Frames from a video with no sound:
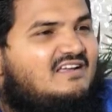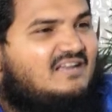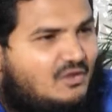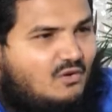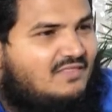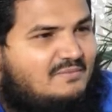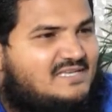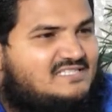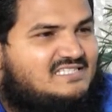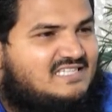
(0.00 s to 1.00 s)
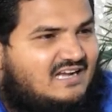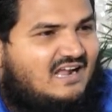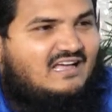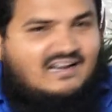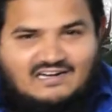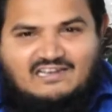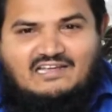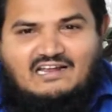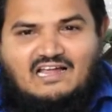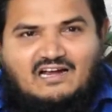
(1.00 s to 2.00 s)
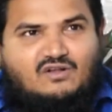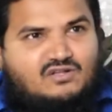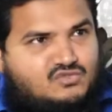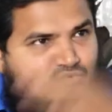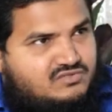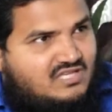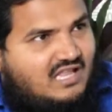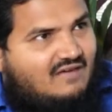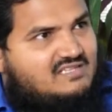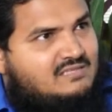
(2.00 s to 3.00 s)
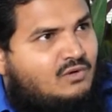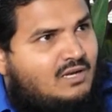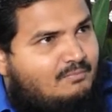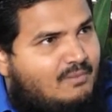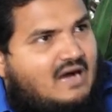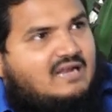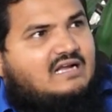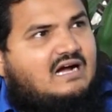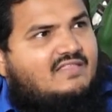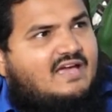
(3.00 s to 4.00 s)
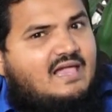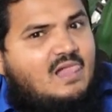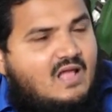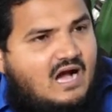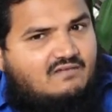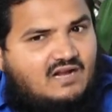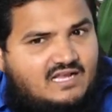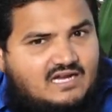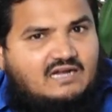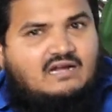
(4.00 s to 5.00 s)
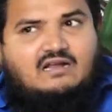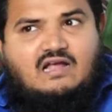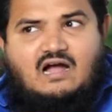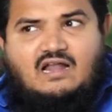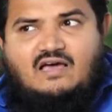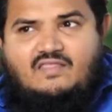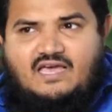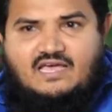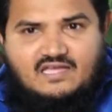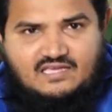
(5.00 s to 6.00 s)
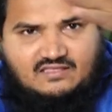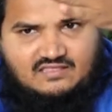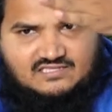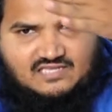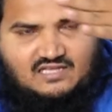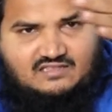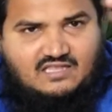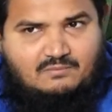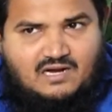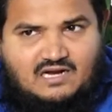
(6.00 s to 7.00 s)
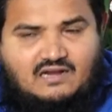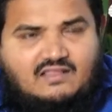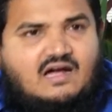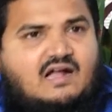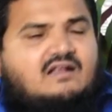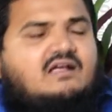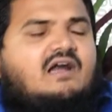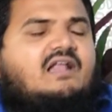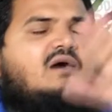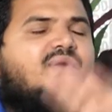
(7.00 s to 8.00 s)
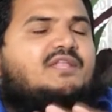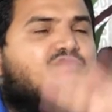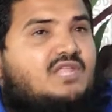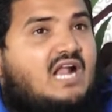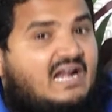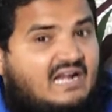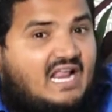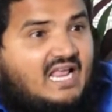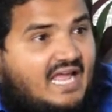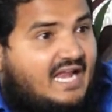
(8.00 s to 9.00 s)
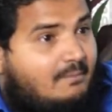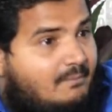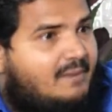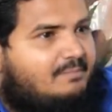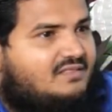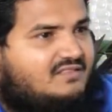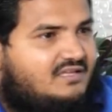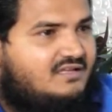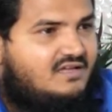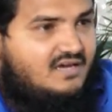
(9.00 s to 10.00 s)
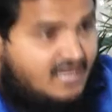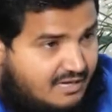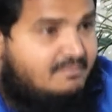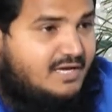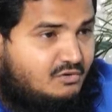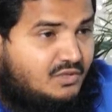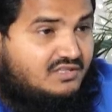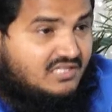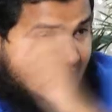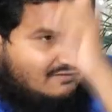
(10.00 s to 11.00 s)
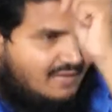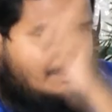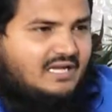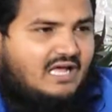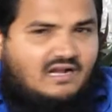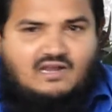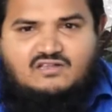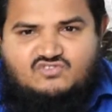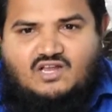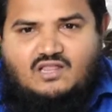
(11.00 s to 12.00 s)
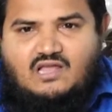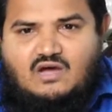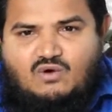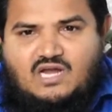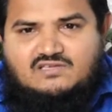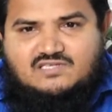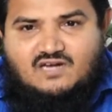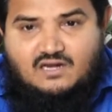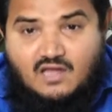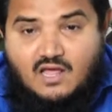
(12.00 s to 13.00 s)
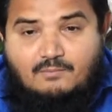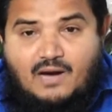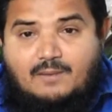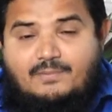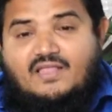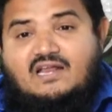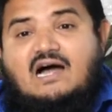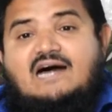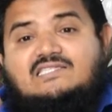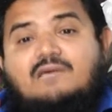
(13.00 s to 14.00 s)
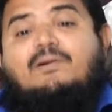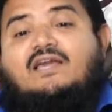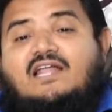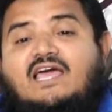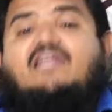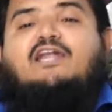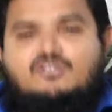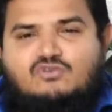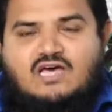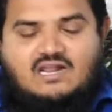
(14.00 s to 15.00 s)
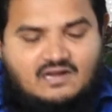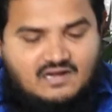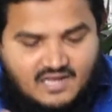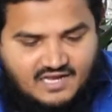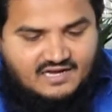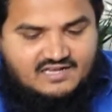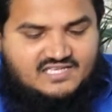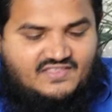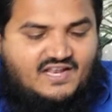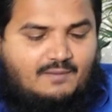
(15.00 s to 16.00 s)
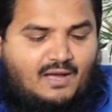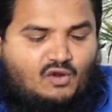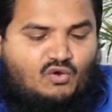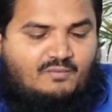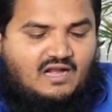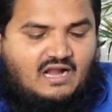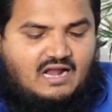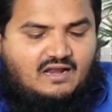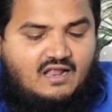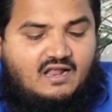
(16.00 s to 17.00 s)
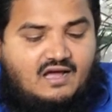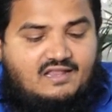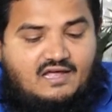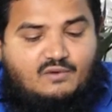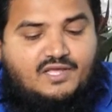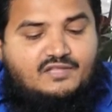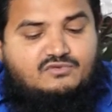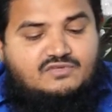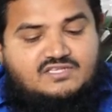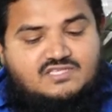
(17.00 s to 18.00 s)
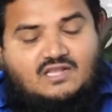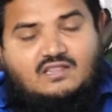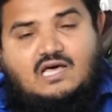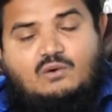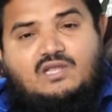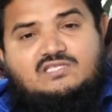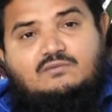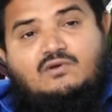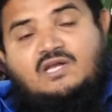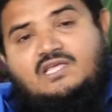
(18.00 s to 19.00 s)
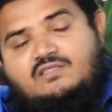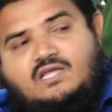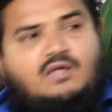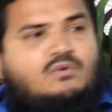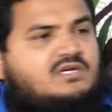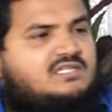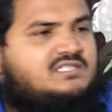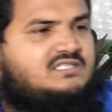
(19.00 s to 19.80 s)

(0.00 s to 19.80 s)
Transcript: இன்னைக்கு உட்காந்து பேசிட்டு இருக்கிற நானாக இருக்கட்டும் நீங்களாக இருக்கட்டும் ரசூல் சல்லா அலிஸ்லாம் அவர்களை பார்க்காத அவர்களை கண் காணாத இந்த ச இந்த மக்கள் தான் அல்லாவுடைய தூதர் அன்றைக்கே நம்மை பற்றி நம்மை குறித்து கவலைப்பட்டார்கள் சொல்லல்லாஹு அலிஸ் அவர்கள் பார்ப்பதற்கு ஆசைப்படுகிறேன் என்று சொன்னார்கள் என்ற செய்தியை நாம் பார்க்கிறோம் என்றால் அல்லாவுடைய தூதர் சல்லல்லாஹ் அலிஸ்லாம் அவர்கள் எந்த அளவுக்கு